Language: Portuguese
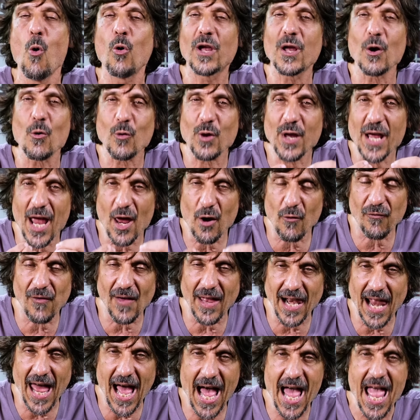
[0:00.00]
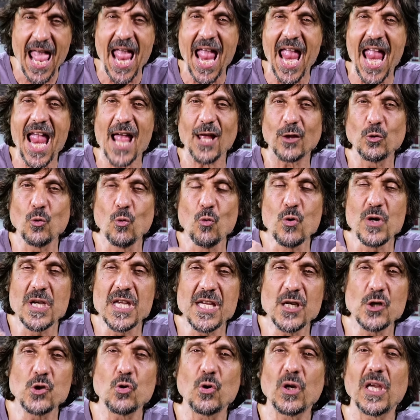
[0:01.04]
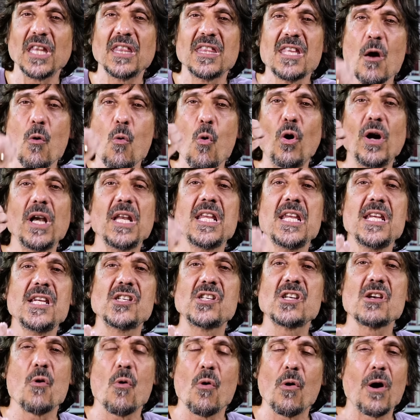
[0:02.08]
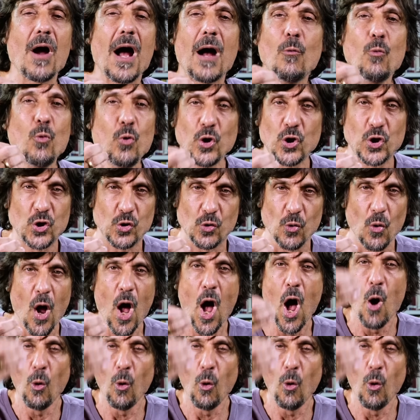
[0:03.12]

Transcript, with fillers: O que eu quero falar é do índio que deu origem ao gaúcho.